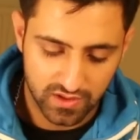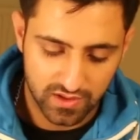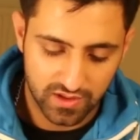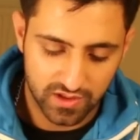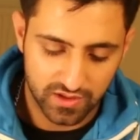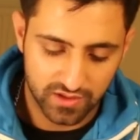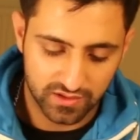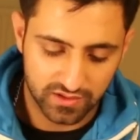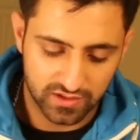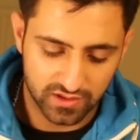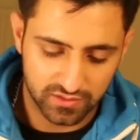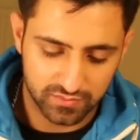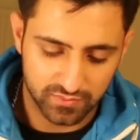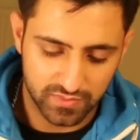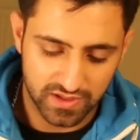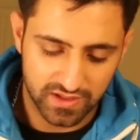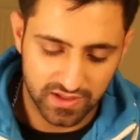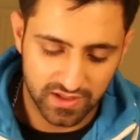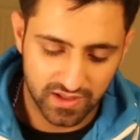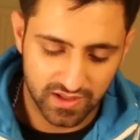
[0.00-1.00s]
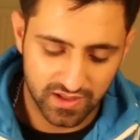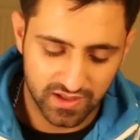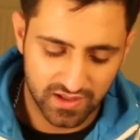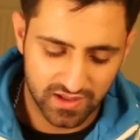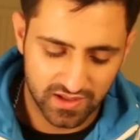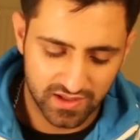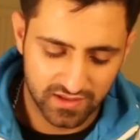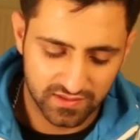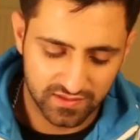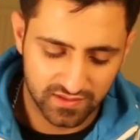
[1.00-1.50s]
هذا الكارت
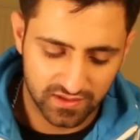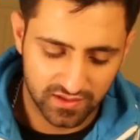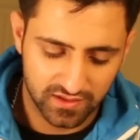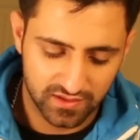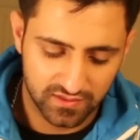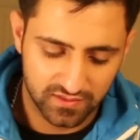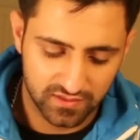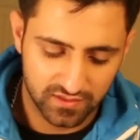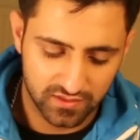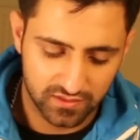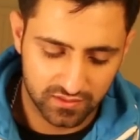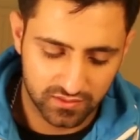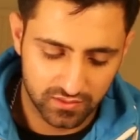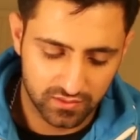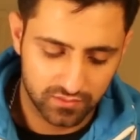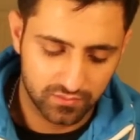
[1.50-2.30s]
مليان صحيح نسيت